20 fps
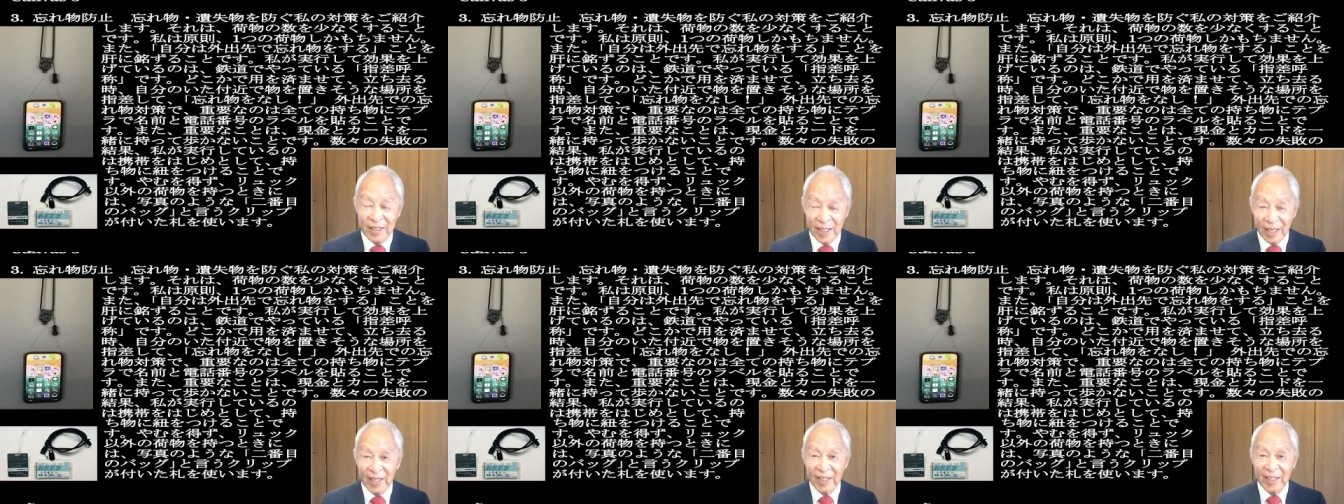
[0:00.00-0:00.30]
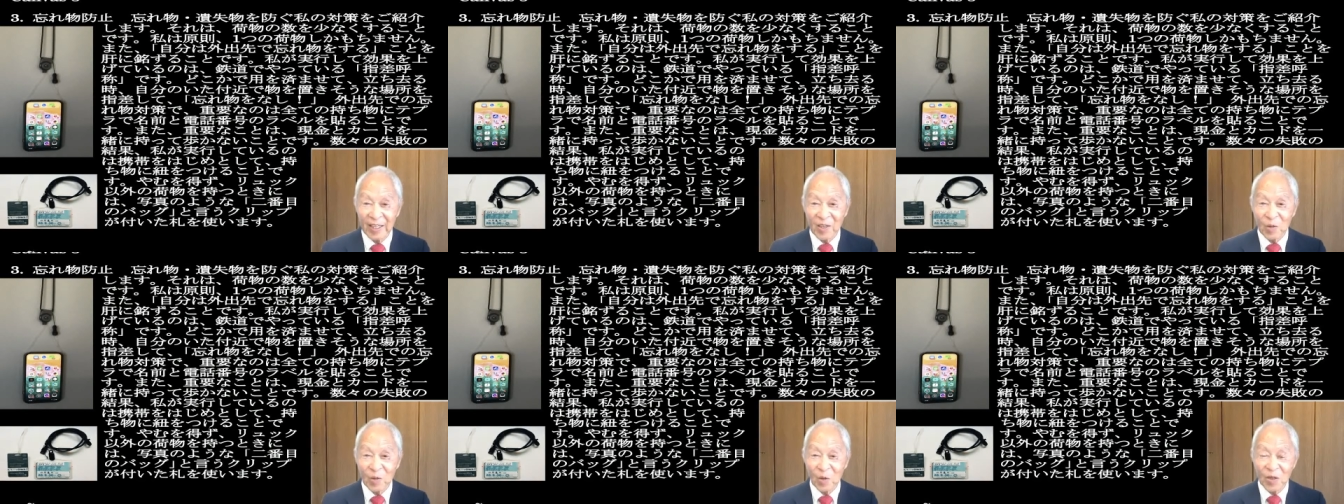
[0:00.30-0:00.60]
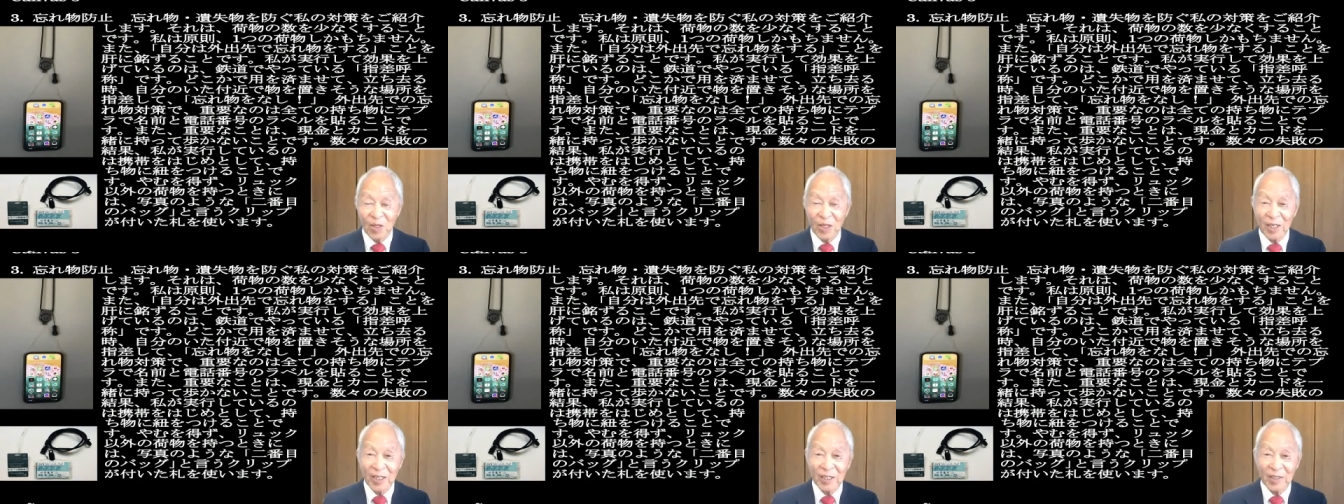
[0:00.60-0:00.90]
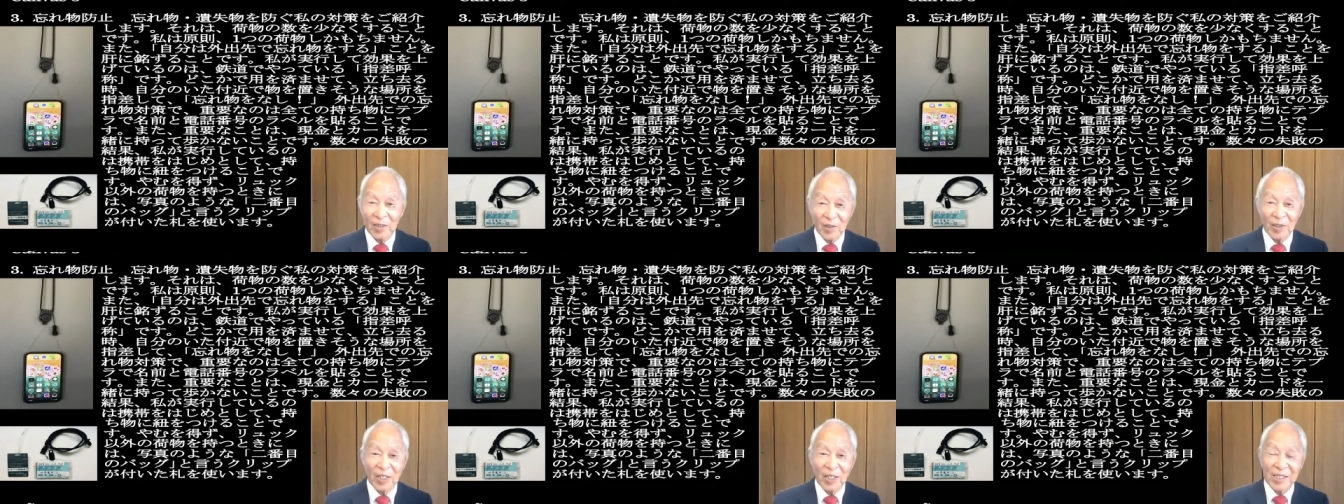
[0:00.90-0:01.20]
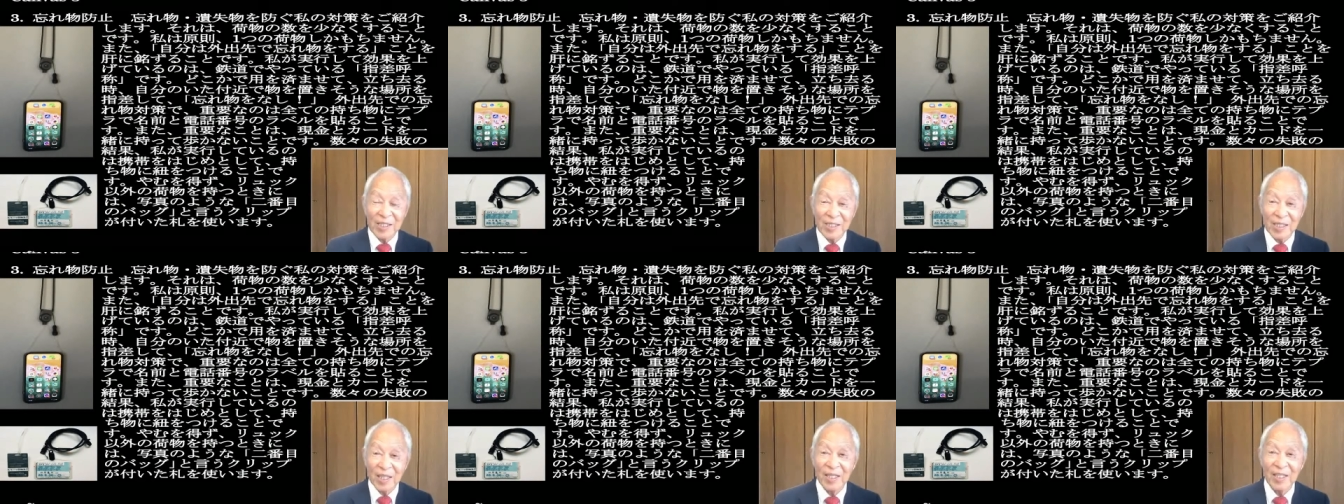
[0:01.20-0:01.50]
で、これの
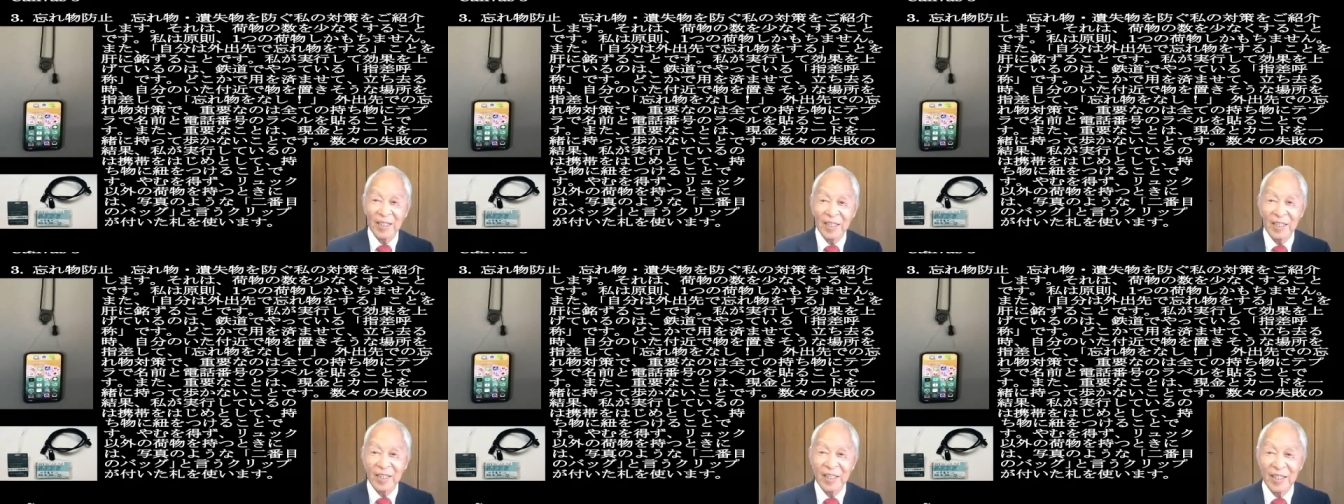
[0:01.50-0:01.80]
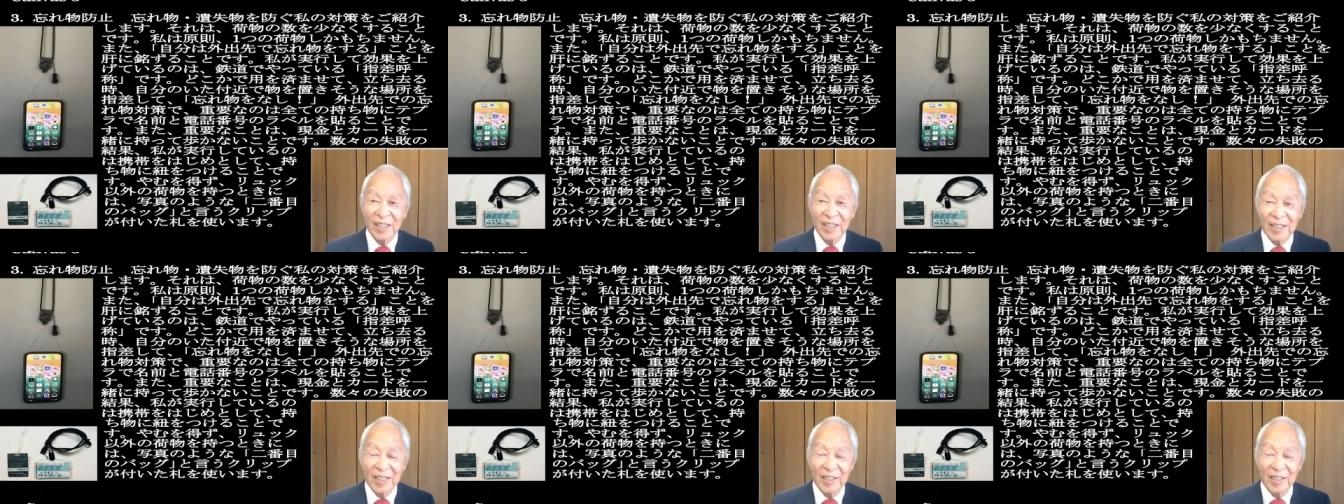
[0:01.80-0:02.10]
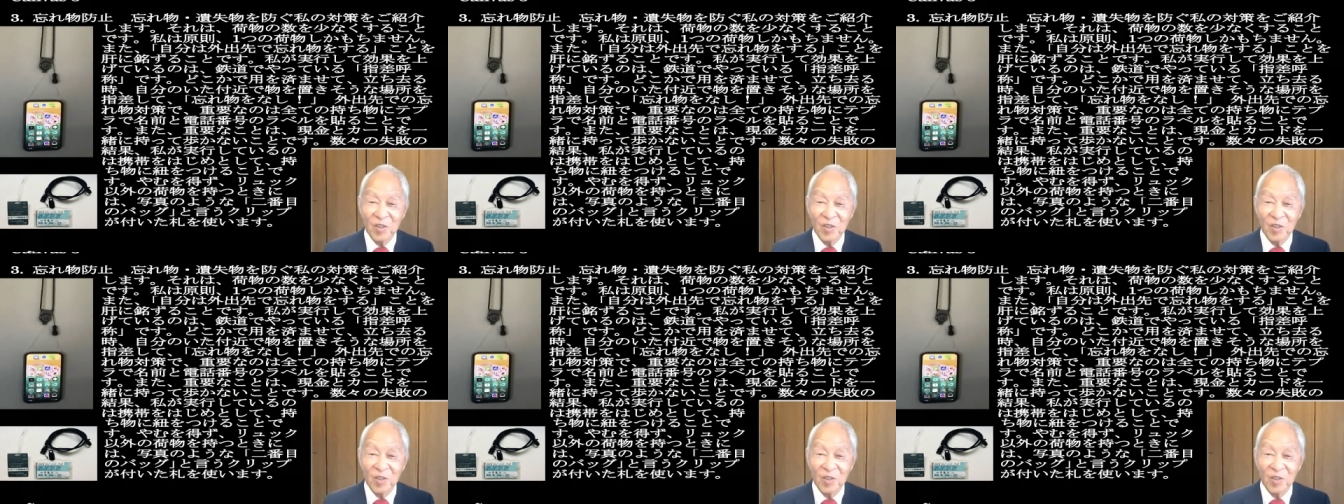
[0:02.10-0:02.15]
ですね、え